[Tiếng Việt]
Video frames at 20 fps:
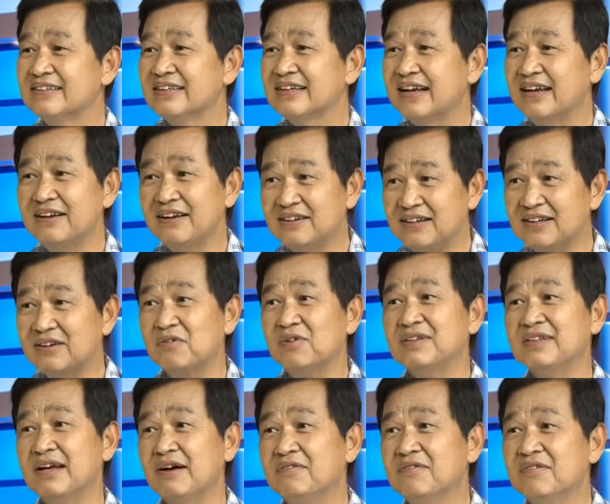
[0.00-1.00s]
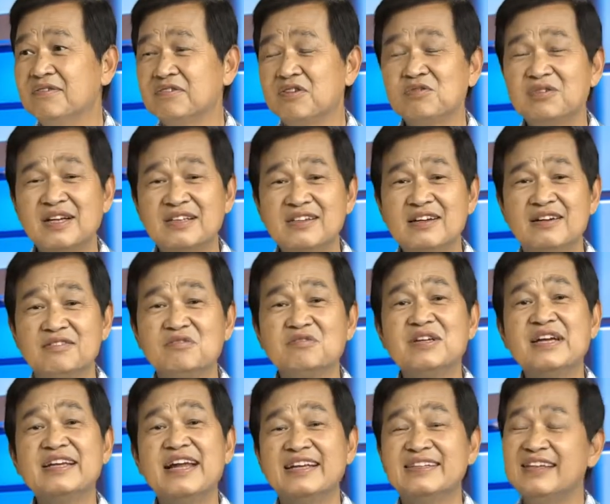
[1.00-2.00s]
Cái đó rất là quan trọng. Chúng ta tưởng chúng ta
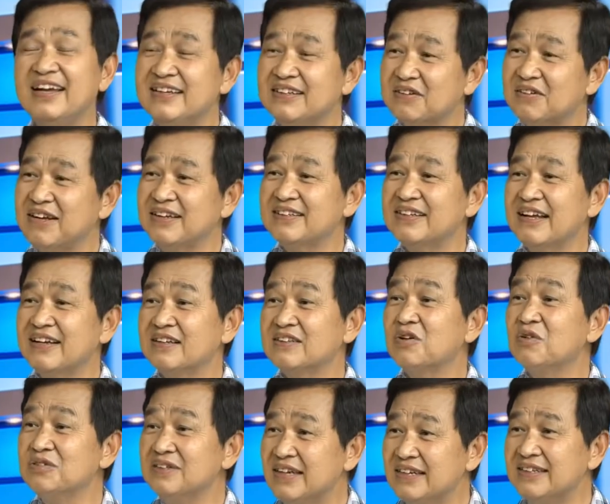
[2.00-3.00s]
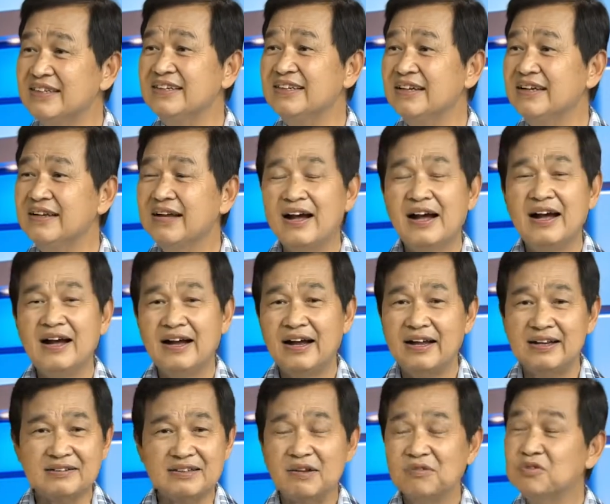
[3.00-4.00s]
để tiền cho khách sạn là tốt nhất đấy gì
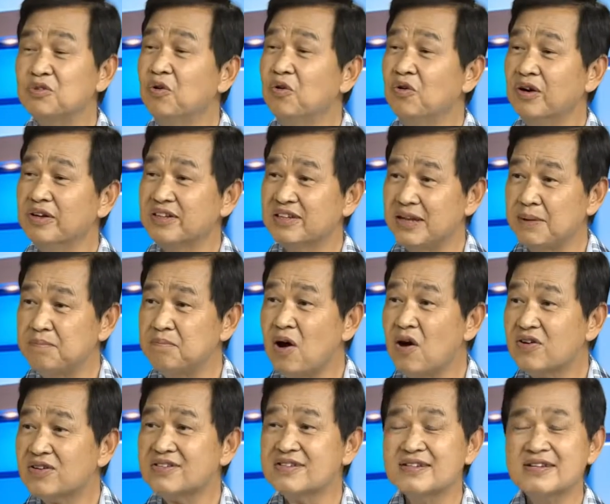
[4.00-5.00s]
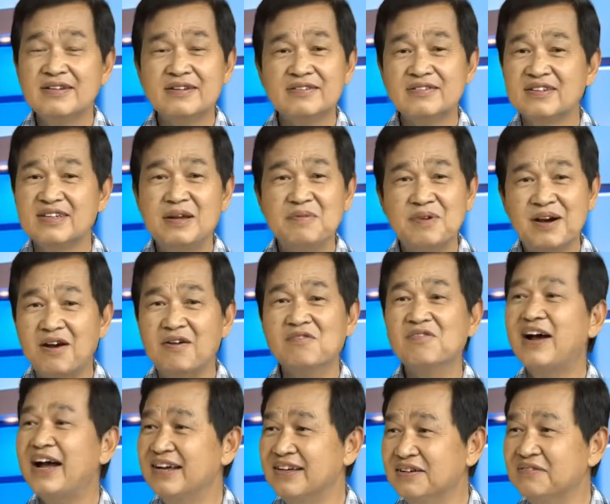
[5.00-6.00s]
trong tủ safe box đó. Nhưng mà không
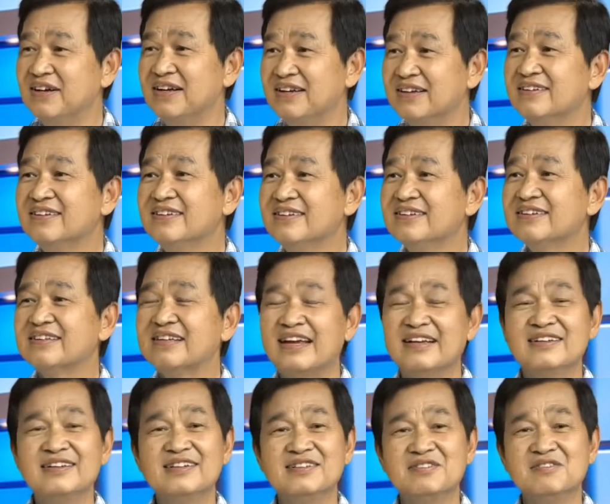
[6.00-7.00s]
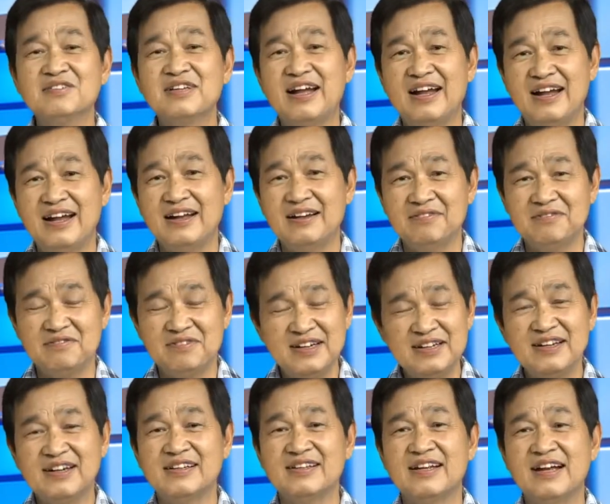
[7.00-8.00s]
phải như vậy. Yeah. Thành thử chúng ta rất là
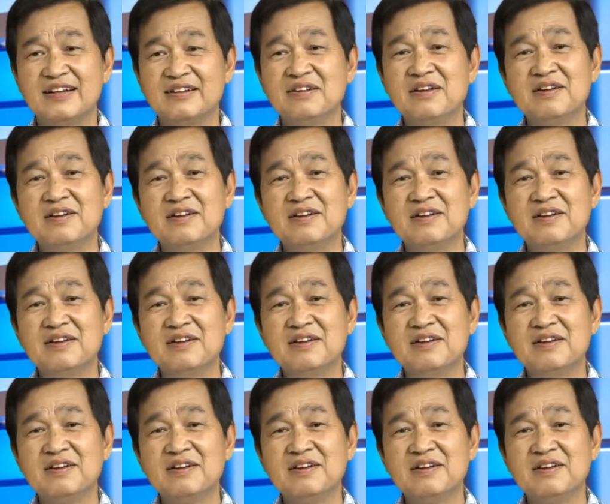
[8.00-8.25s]
cẩn thận.